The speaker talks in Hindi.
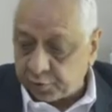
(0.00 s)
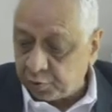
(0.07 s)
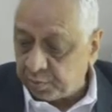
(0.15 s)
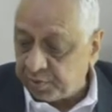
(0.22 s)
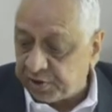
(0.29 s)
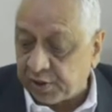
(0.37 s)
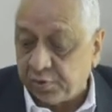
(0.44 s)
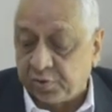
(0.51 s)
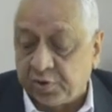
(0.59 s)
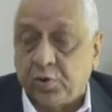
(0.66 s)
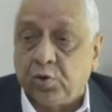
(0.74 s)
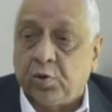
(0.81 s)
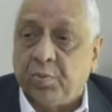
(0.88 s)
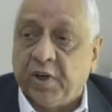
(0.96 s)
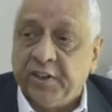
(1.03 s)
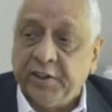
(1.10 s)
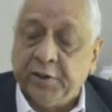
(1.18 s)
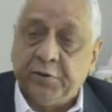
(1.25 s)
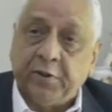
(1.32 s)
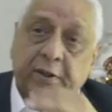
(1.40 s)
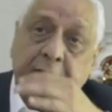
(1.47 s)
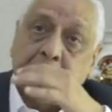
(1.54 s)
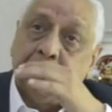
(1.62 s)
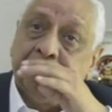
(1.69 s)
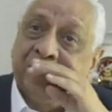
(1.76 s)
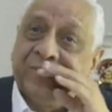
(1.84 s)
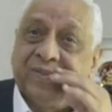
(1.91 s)
तो उन बेचारों की कुर्बानियाँ जो हैं
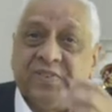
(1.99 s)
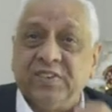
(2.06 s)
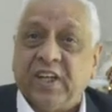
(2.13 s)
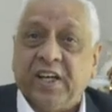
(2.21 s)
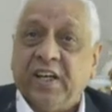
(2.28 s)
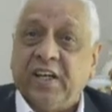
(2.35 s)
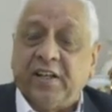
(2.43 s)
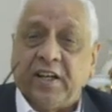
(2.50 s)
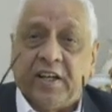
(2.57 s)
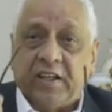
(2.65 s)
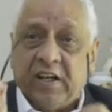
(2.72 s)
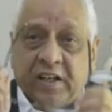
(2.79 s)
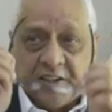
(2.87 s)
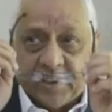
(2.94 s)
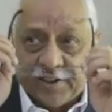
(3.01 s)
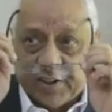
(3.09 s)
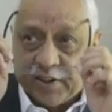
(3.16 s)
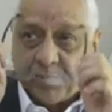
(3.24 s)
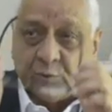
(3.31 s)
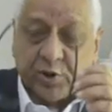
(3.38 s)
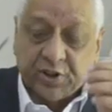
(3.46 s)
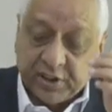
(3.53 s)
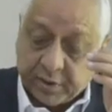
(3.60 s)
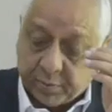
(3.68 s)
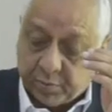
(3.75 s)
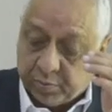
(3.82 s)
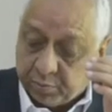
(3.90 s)
ज़ाया रायगान आ जाएँ मुझे
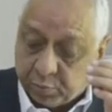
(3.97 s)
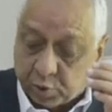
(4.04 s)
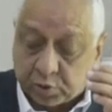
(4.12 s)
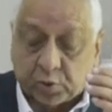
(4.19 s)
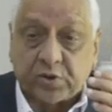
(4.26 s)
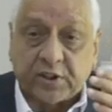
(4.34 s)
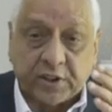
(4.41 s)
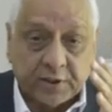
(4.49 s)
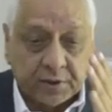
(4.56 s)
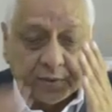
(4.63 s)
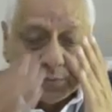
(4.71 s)
ये बहुत होता है